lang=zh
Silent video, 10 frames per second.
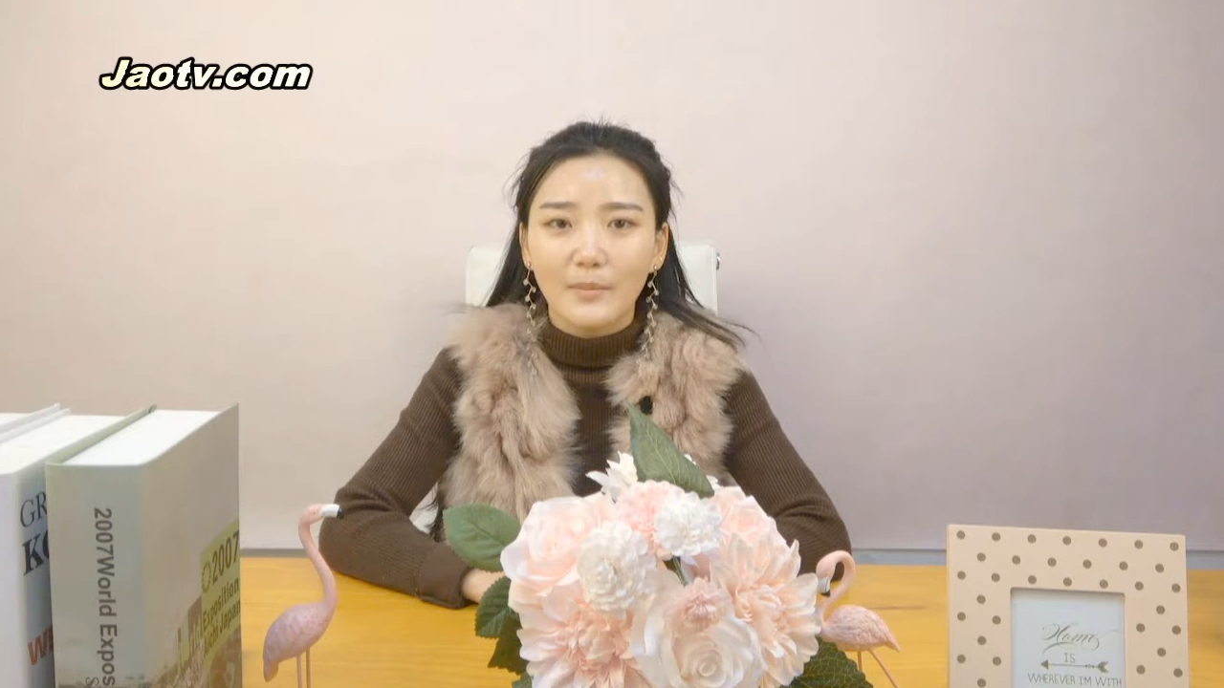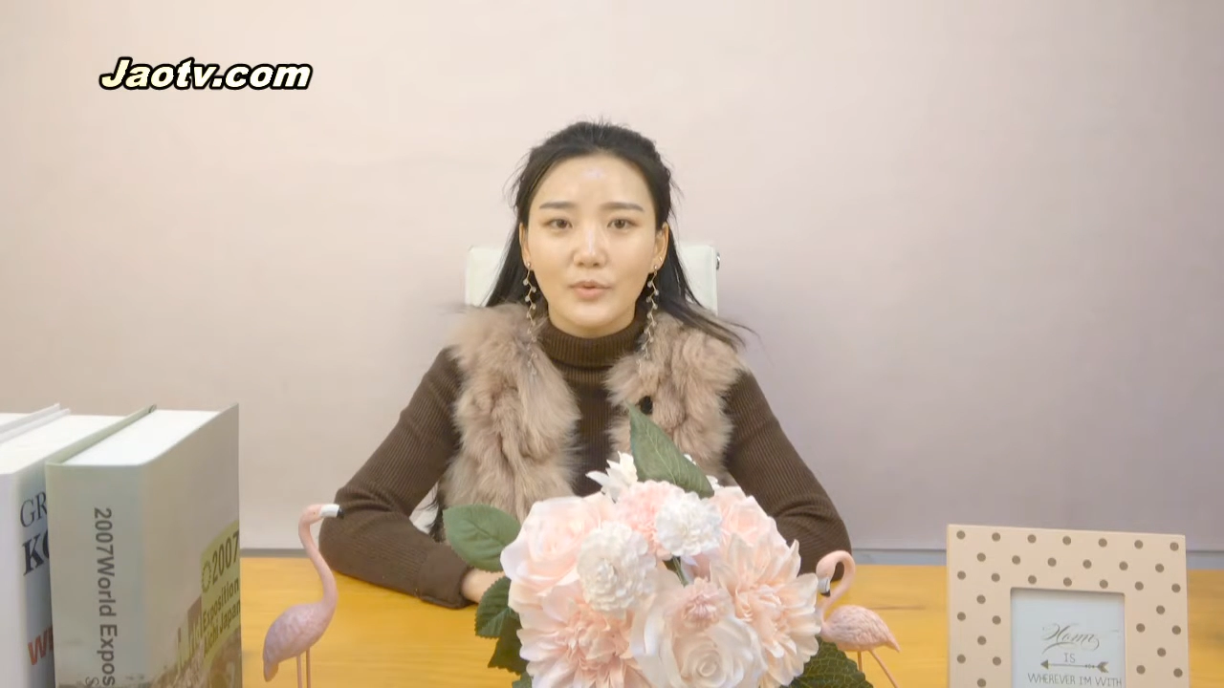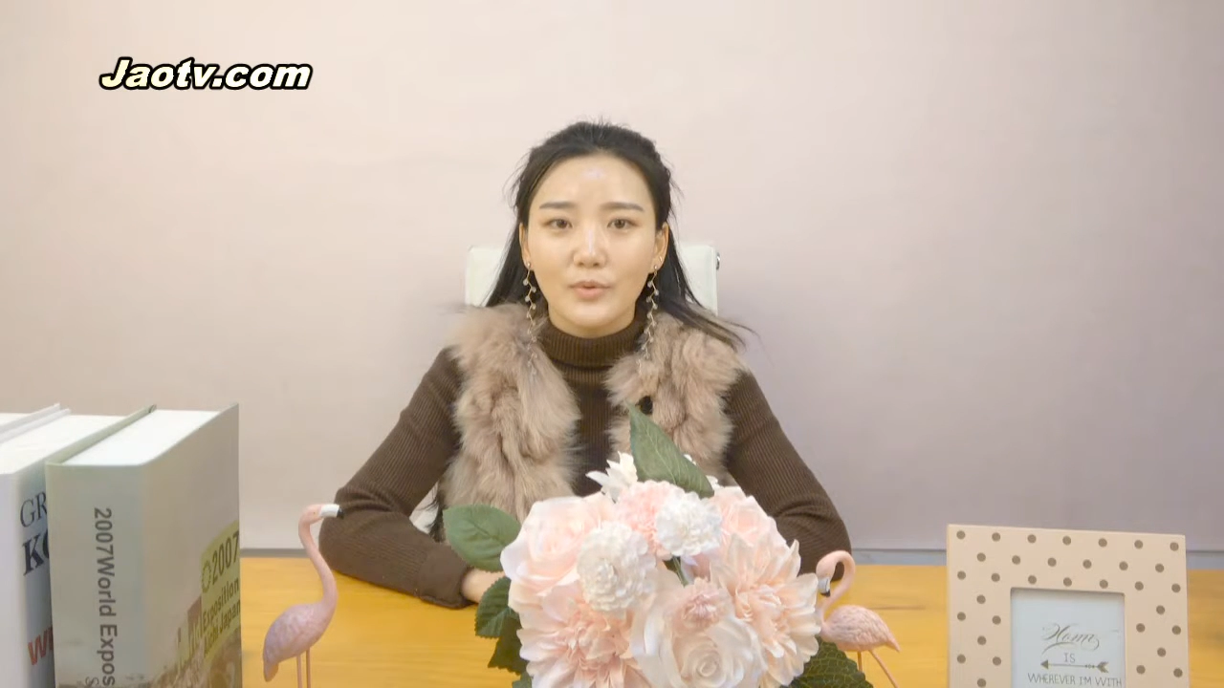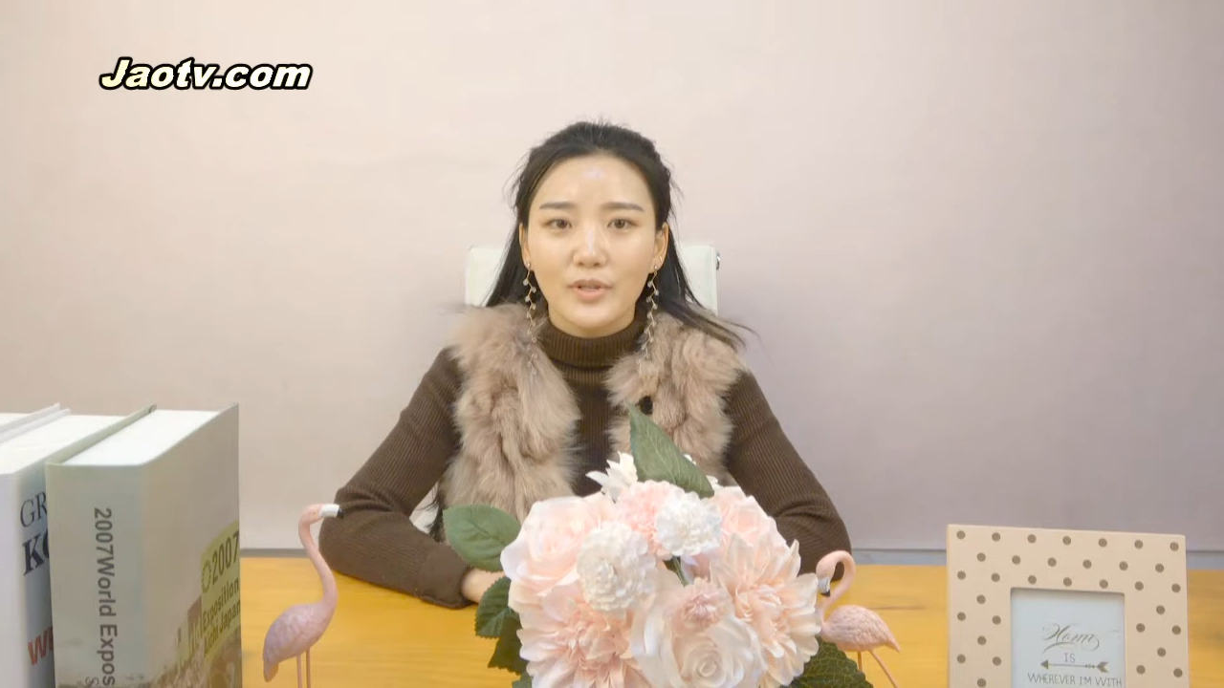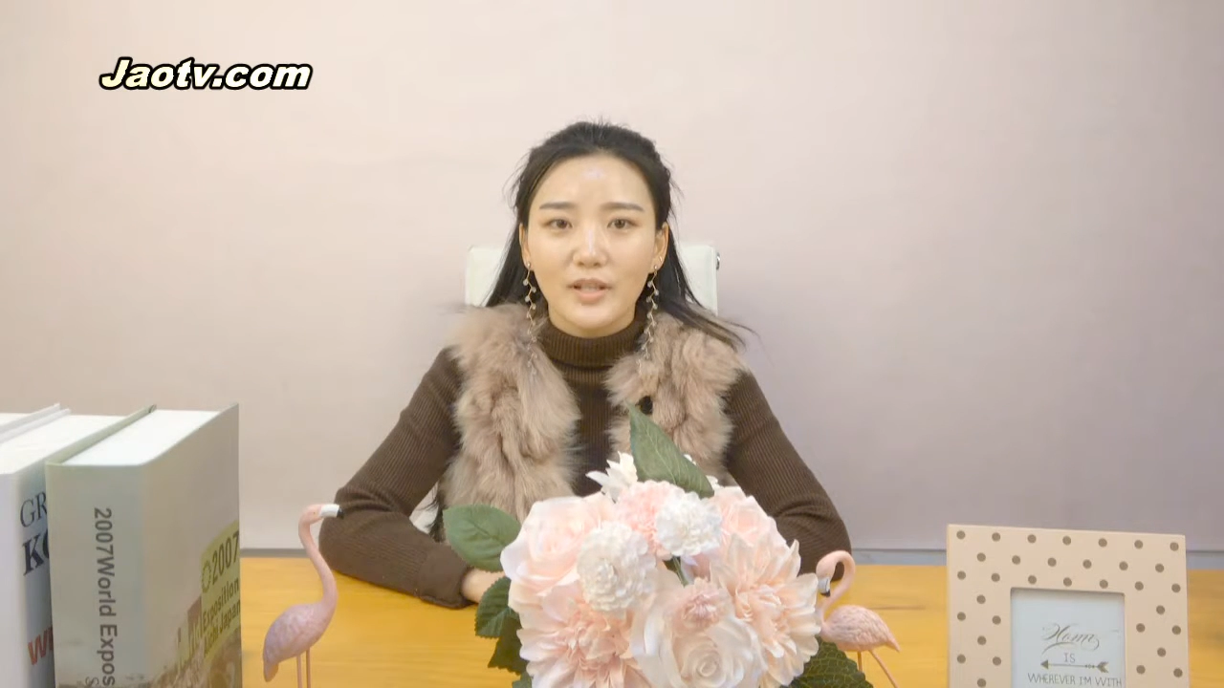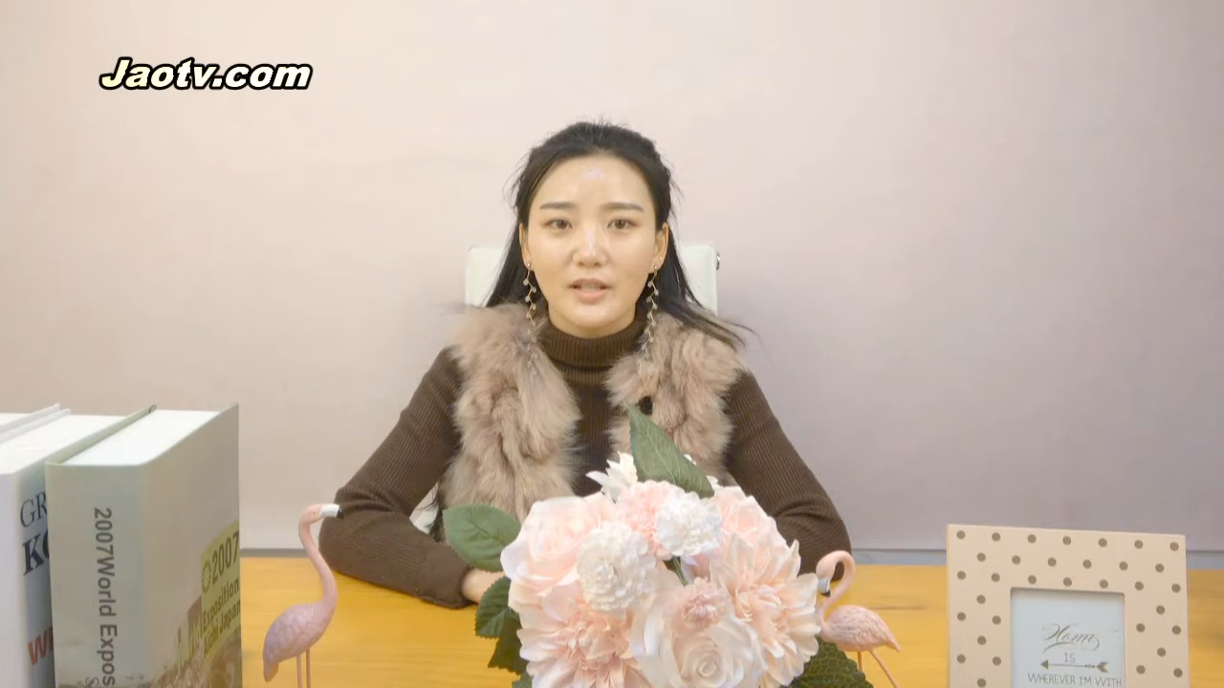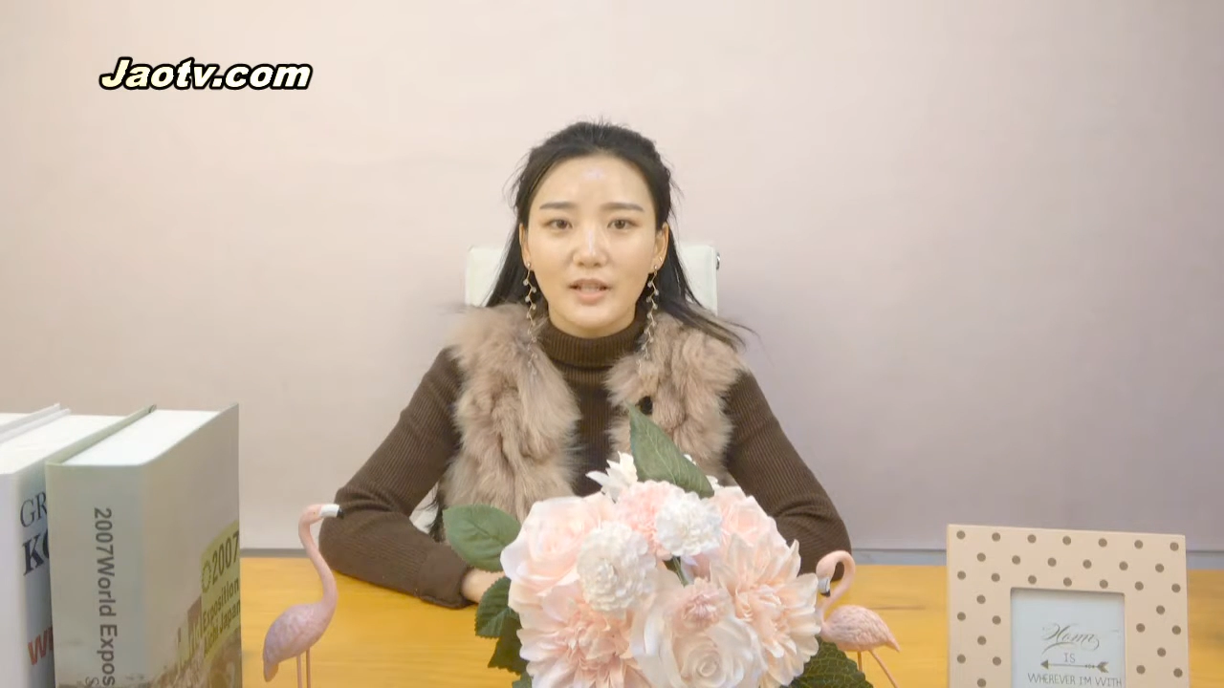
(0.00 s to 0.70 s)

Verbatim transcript: 不出新